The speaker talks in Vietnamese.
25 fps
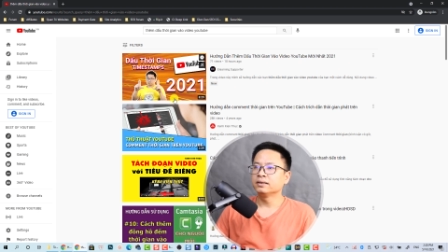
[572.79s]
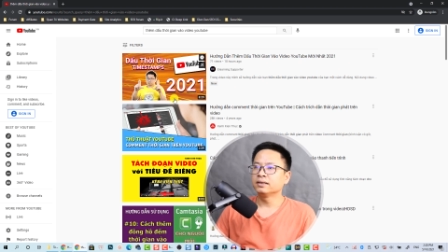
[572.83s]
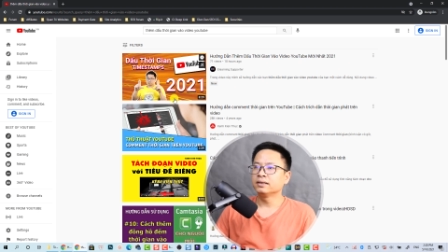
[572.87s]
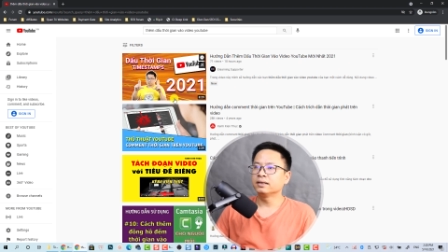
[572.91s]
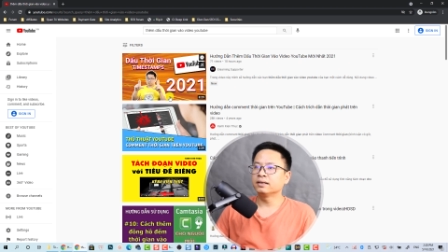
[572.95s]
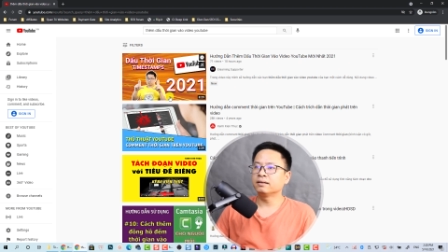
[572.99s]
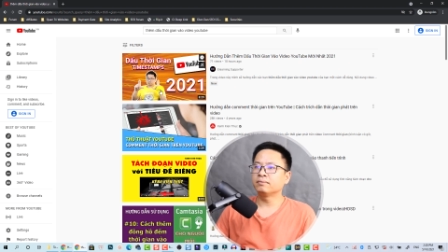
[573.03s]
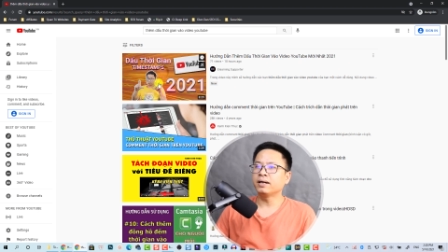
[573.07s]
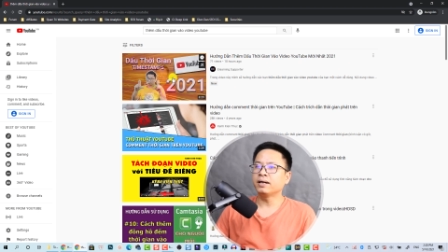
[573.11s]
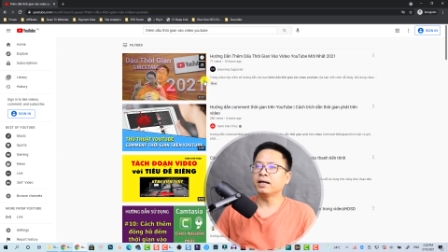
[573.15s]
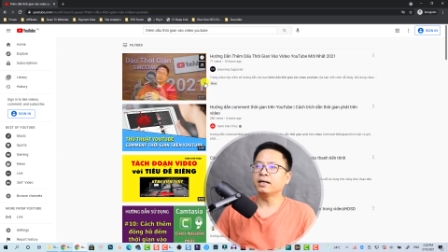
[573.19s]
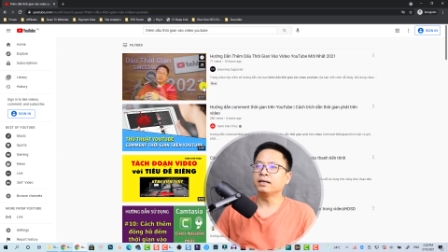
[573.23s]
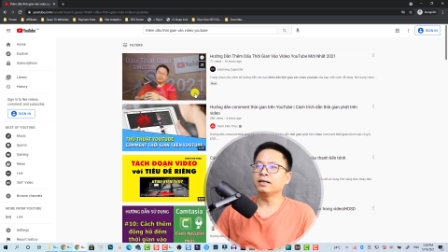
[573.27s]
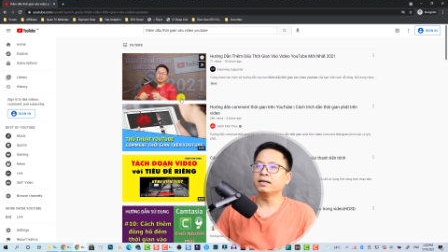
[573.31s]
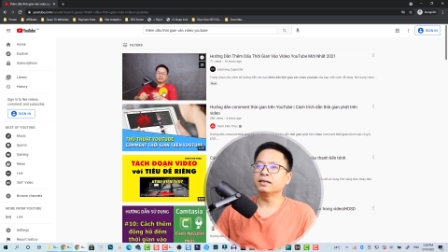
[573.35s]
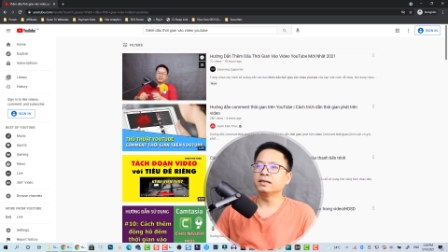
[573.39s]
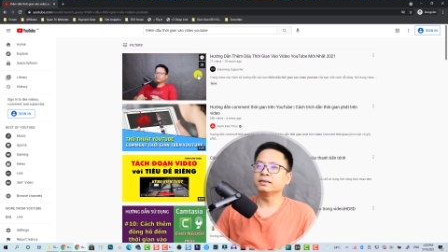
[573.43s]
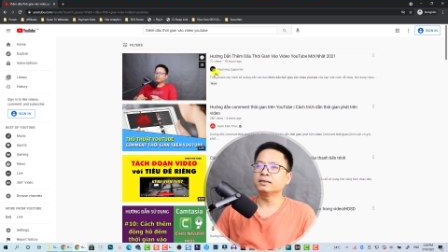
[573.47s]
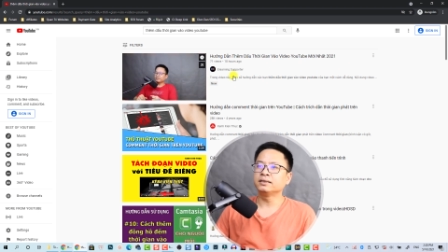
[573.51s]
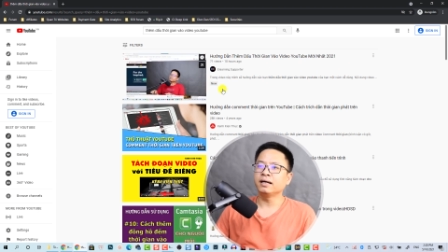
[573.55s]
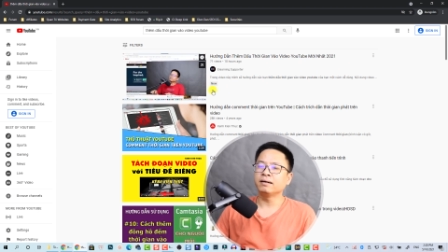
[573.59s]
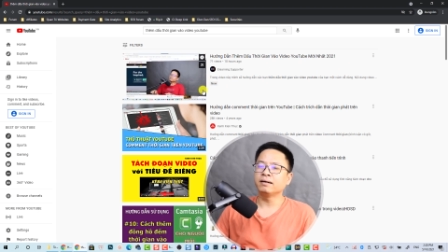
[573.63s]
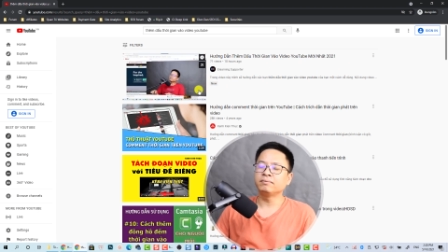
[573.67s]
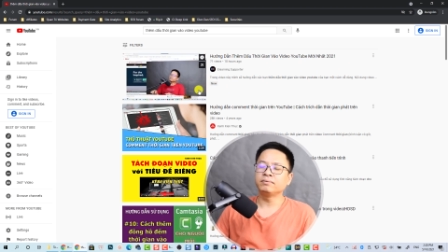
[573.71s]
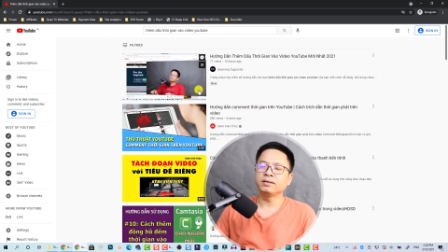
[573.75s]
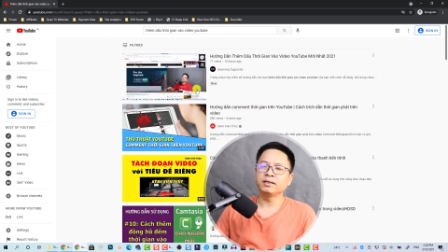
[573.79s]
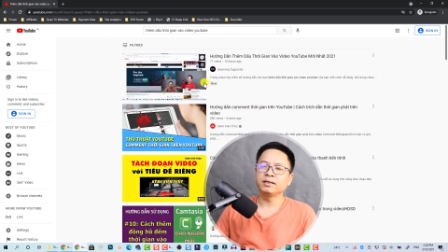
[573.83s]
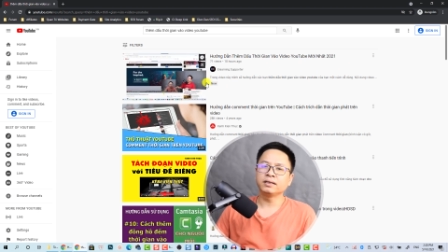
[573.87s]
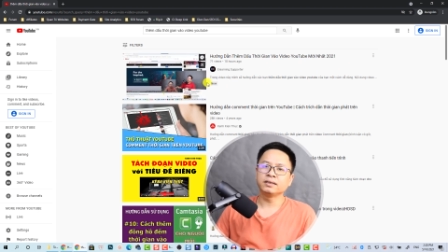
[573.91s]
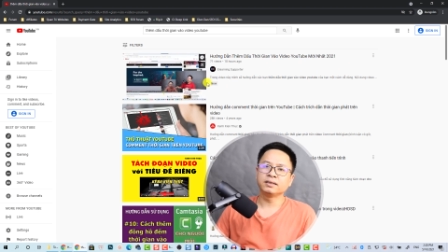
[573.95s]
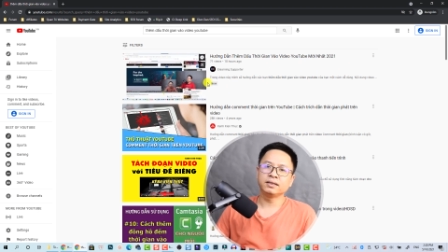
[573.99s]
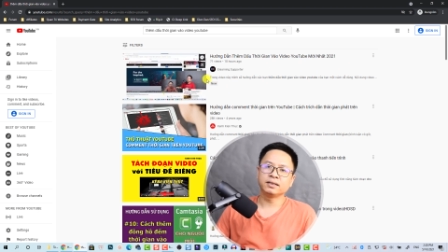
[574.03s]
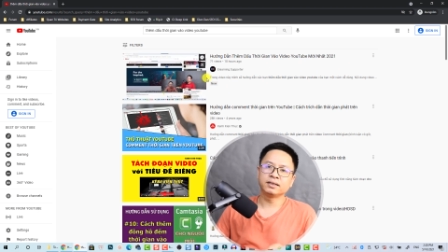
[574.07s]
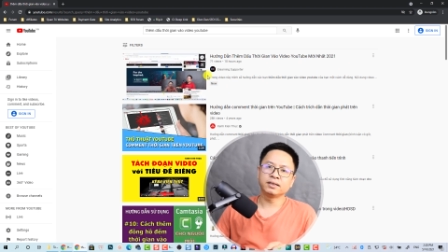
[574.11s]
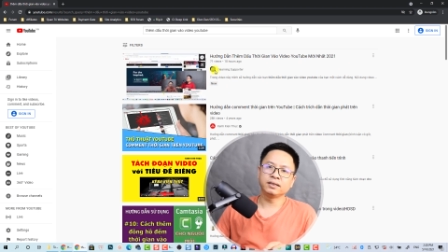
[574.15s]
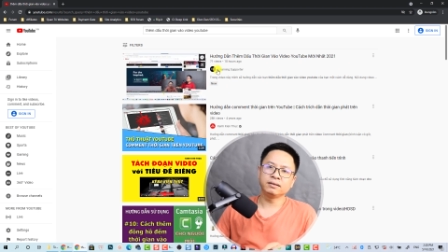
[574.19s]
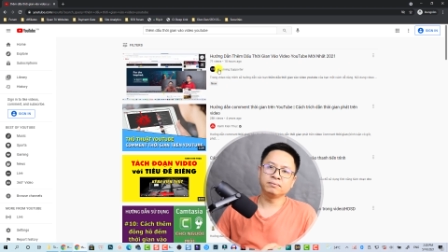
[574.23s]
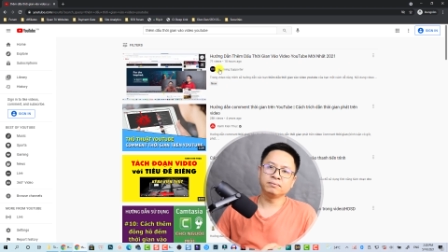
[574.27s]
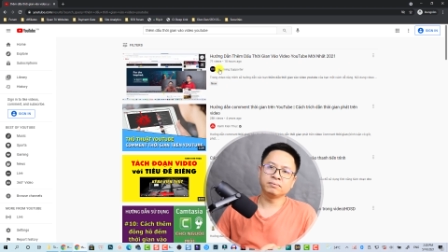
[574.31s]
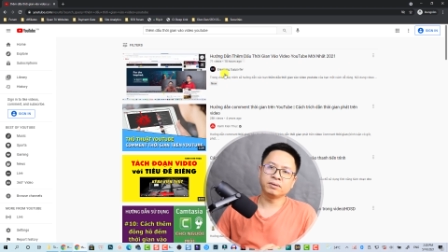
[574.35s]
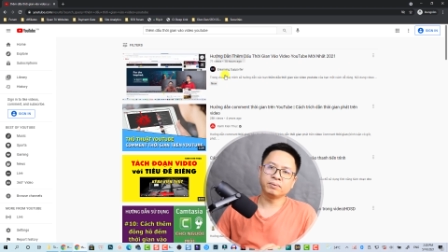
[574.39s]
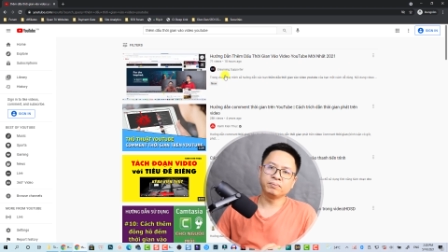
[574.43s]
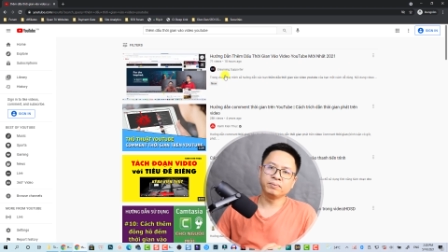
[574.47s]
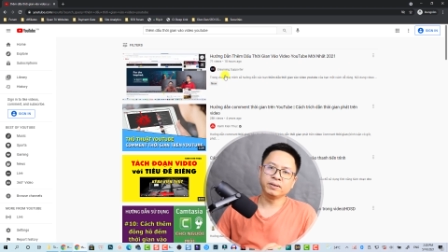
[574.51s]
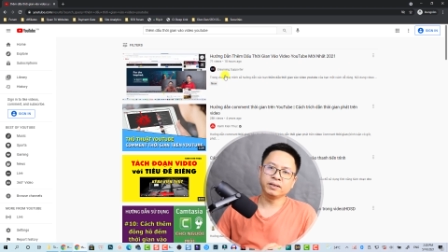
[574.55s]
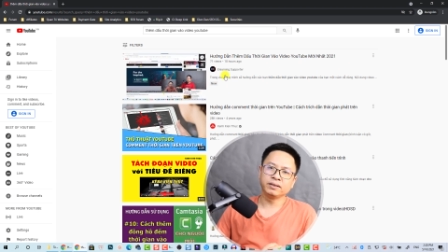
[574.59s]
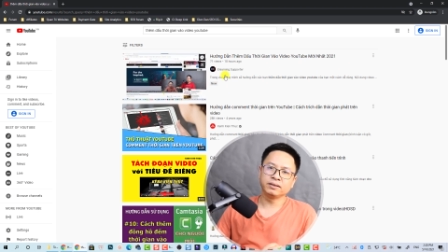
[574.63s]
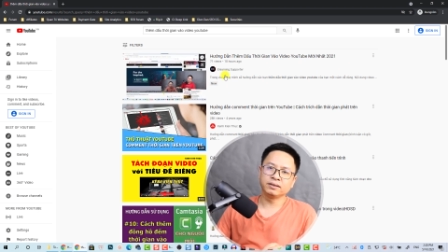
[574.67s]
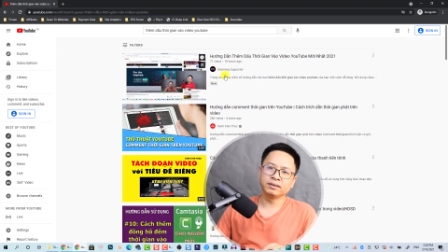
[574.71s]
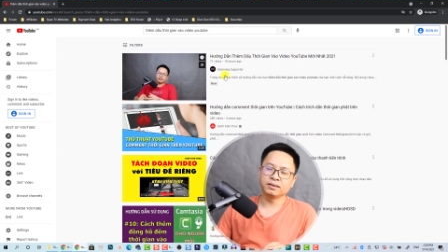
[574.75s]
Thì các bạn xem đấy, thì khi mà
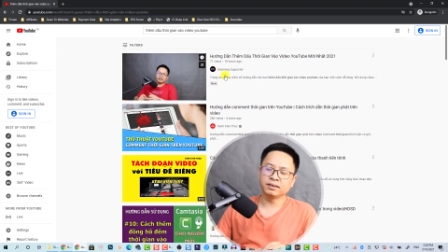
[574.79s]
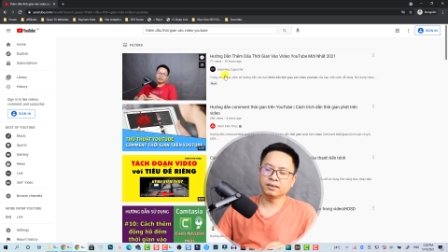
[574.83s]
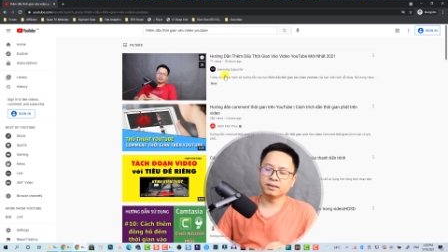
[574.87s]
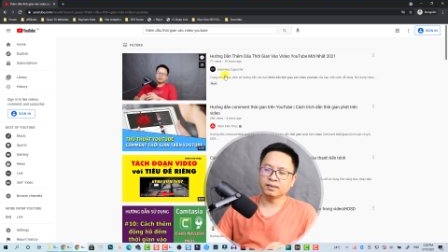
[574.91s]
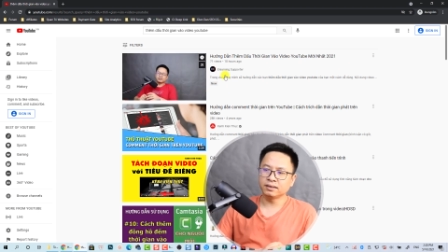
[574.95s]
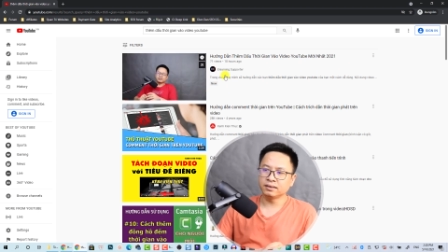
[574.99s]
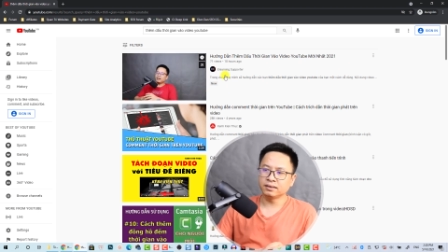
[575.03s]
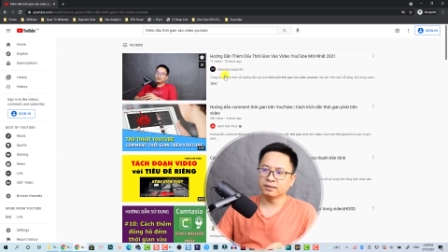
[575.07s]
mình